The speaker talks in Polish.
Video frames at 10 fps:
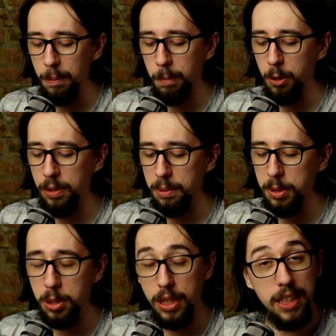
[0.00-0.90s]
Przekładamy
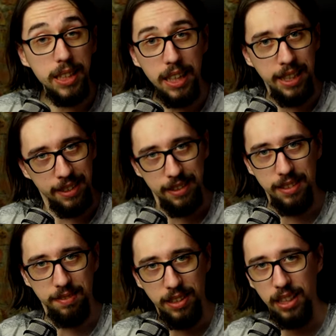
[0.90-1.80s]
cztery karty,
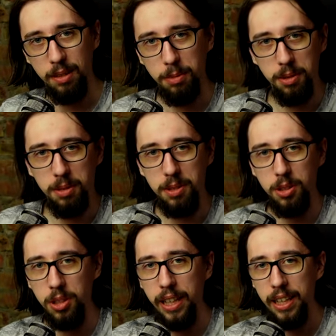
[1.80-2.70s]
tak moi drodzy,
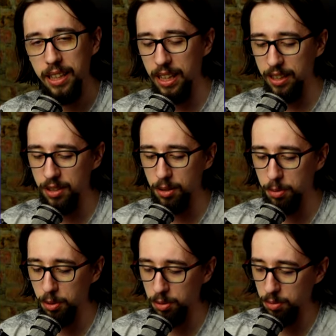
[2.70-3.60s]
cztery karty do
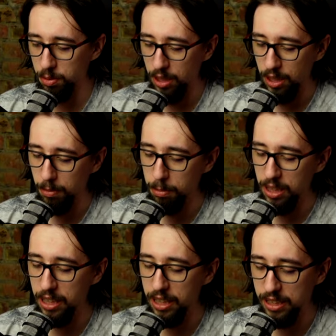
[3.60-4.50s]
przodu. Mamy
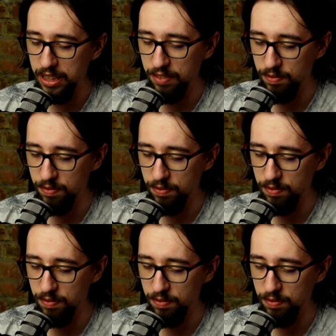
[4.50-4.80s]
energię.